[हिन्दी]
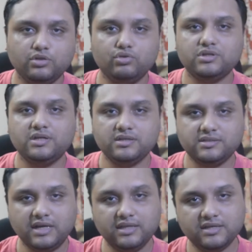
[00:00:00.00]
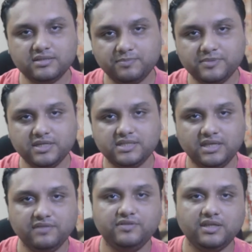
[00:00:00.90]
तो इसका ज़्यादा सबसे
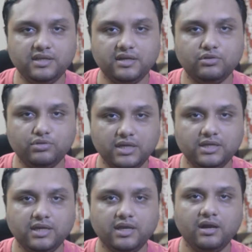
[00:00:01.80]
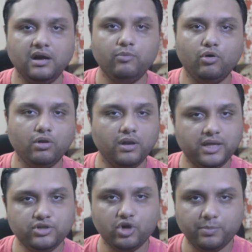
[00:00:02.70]
सेफ़ तरीका तो यही है कि आप
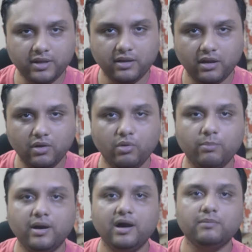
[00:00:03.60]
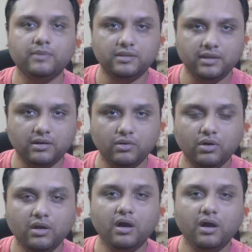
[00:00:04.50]
ऑनलाइन शॉपिंग कर लो बाहर मत निकलो